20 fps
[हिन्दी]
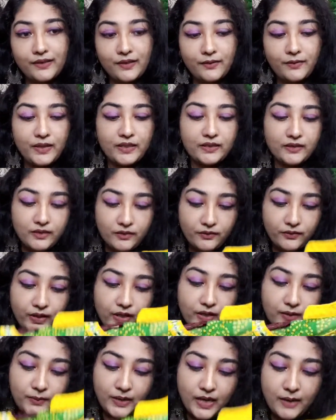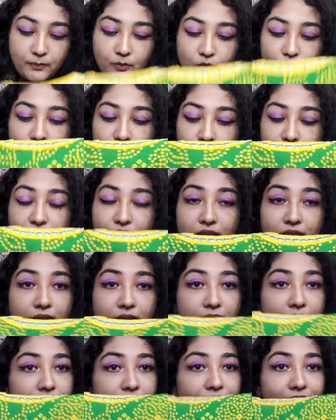अ फेस्टिव वेयर भी आपको यूज़ करना
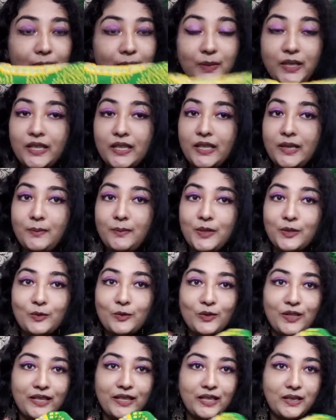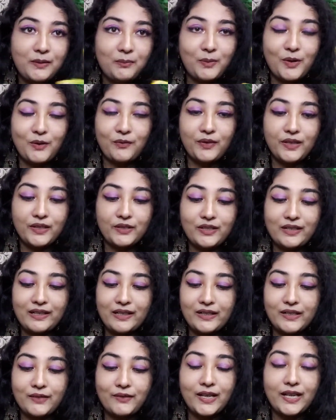है सभी के लिए बिल्कुल ही परफेक्ट
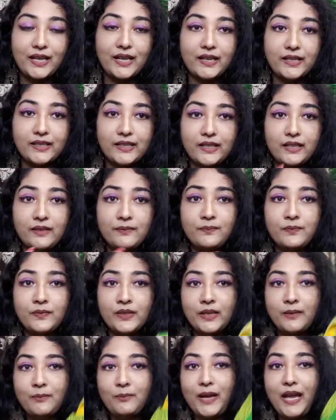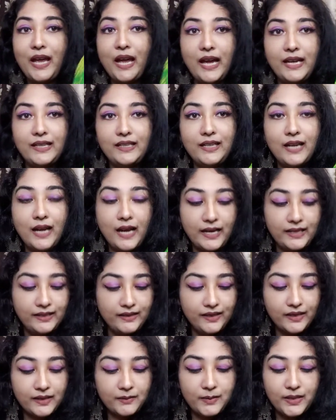रहने वाला है ये मैं हाईली
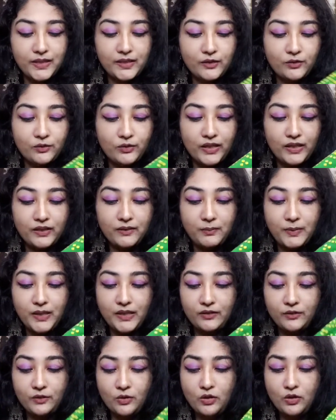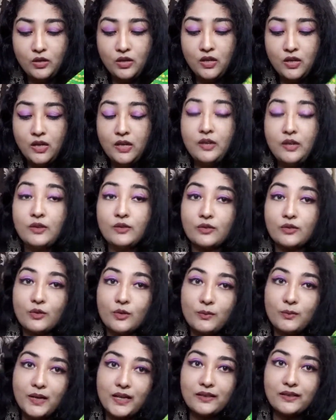हाईली रिकमेंड करूँगी इस पीस को
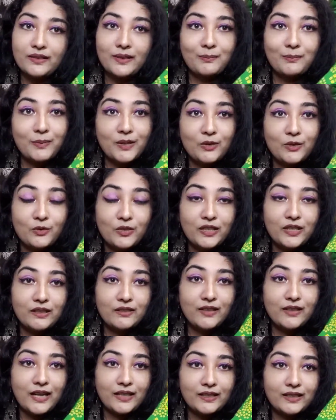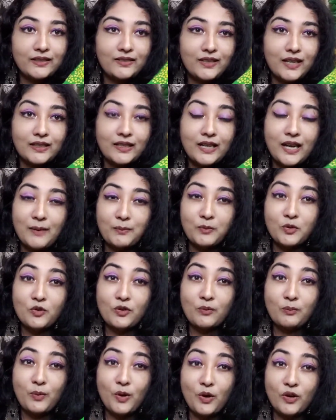सोबर सिंपल होने के साथ ही साथ आपको
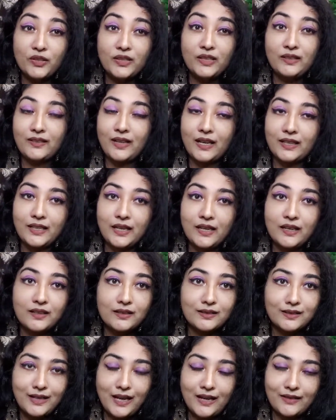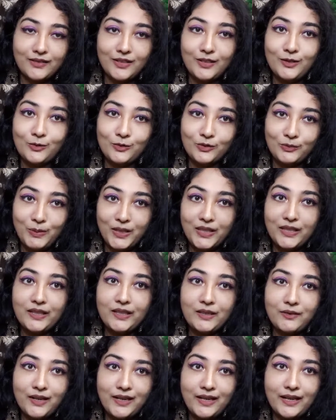बहुत ही ज़्यादा क्लासी लुक भी
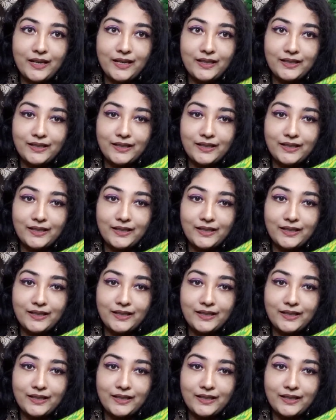देने वाला है